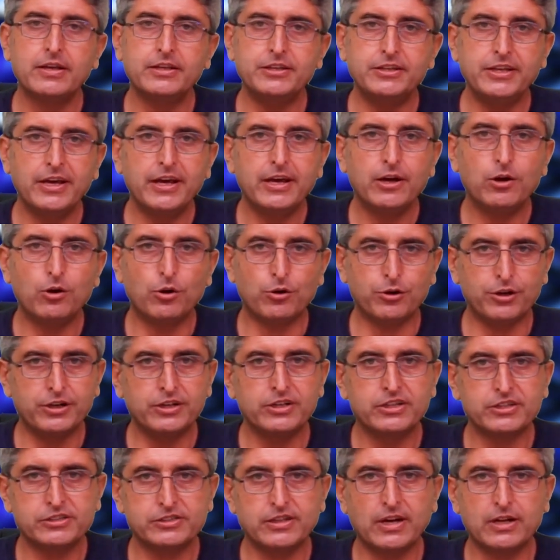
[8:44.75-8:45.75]
ये और
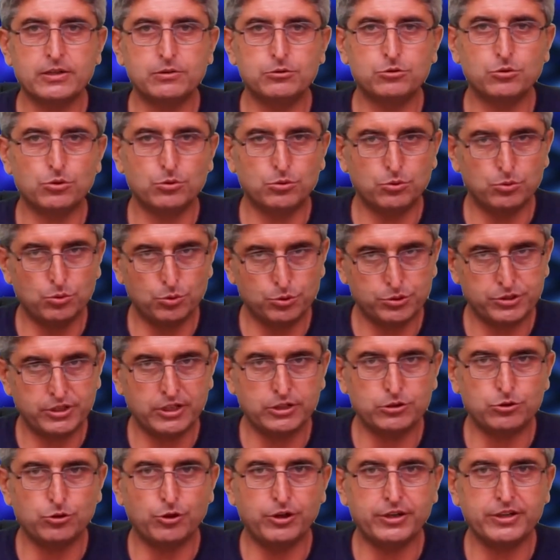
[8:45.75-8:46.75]
इनके साथ जो
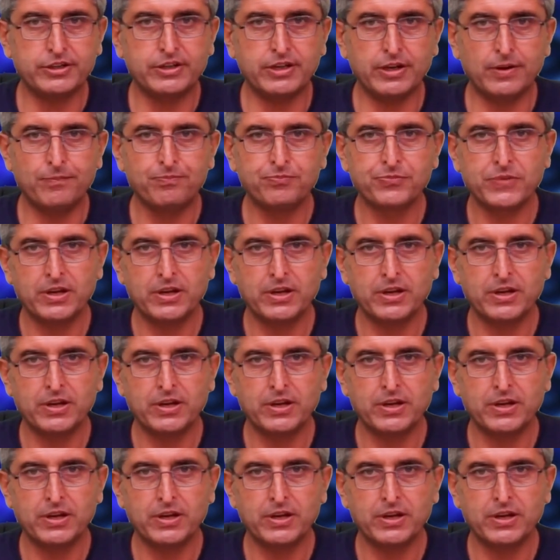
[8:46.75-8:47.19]
दूसरे जो इनके